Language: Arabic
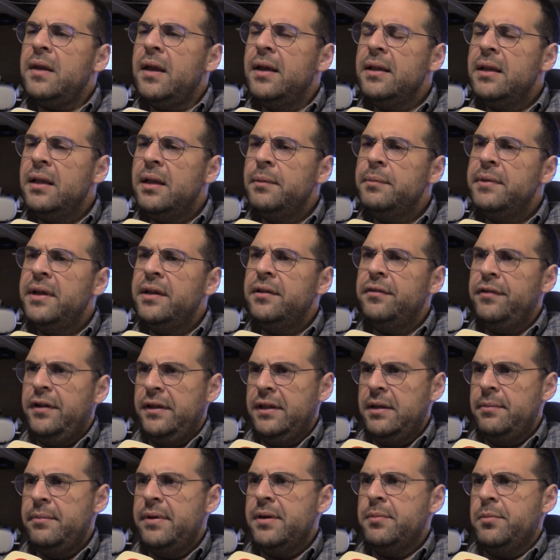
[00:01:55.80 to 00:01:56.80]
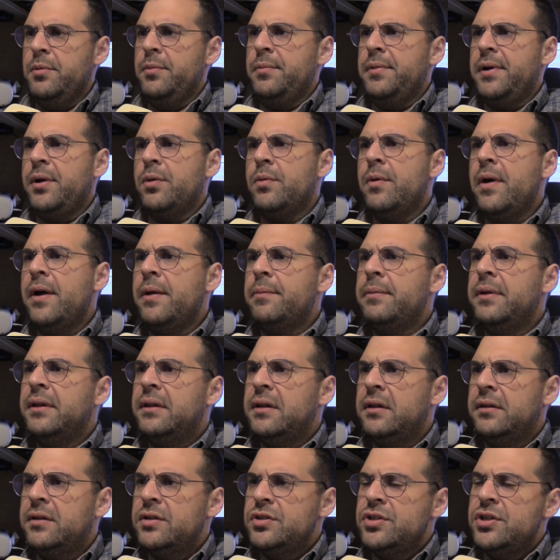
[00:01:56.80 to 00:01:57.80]
هذا الابديت في عندها مينيموم
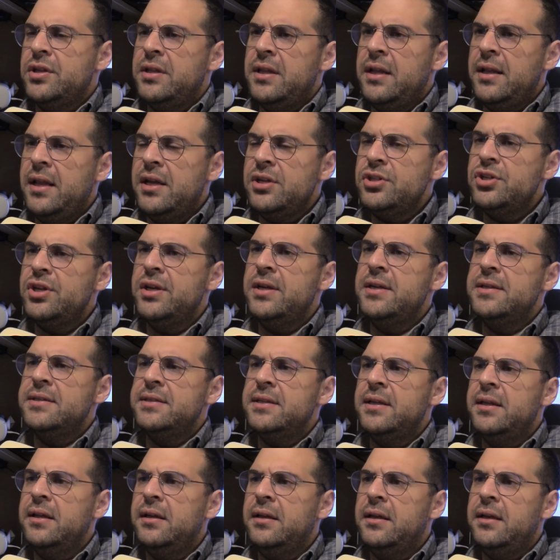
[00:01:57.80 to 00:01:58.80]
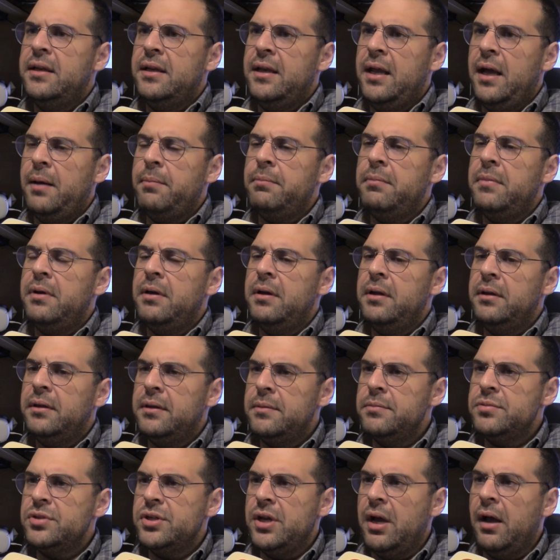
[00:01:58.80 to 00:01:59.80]
ريكويرمنت للاجهزه اللي عم
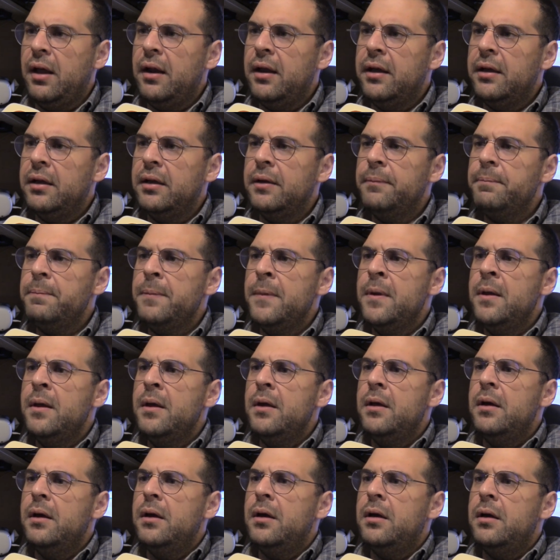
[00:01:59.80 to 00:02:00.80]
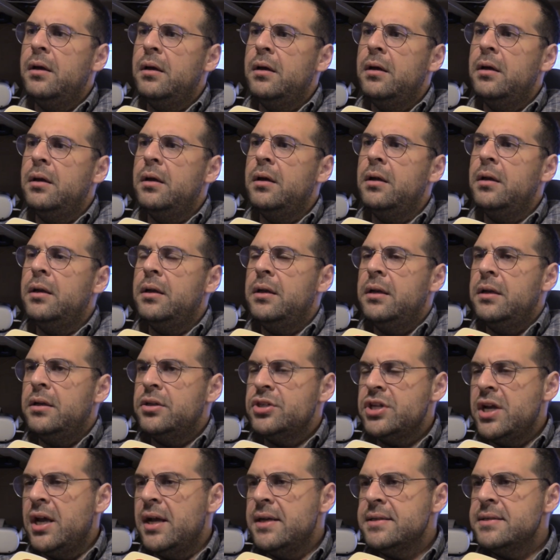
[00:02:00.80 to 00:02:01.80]
تمشي عليها آه،
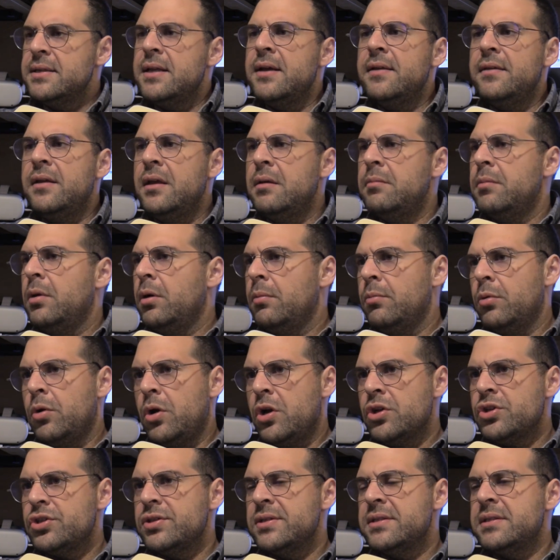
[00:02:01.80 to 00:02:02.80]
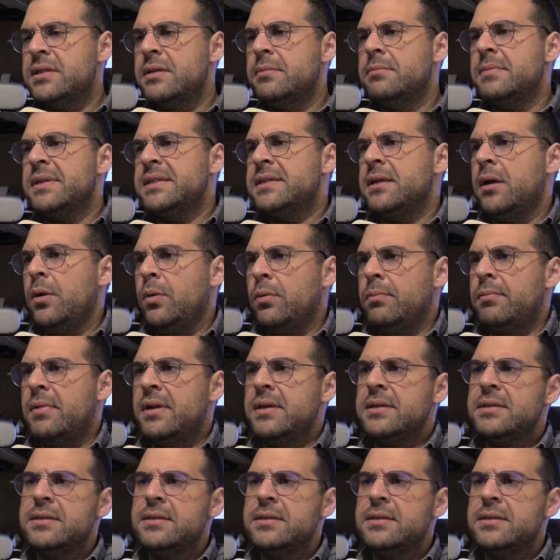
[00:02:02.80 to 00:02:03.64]
الجهاز القديم اللي عمره 10 سنين مثلا و8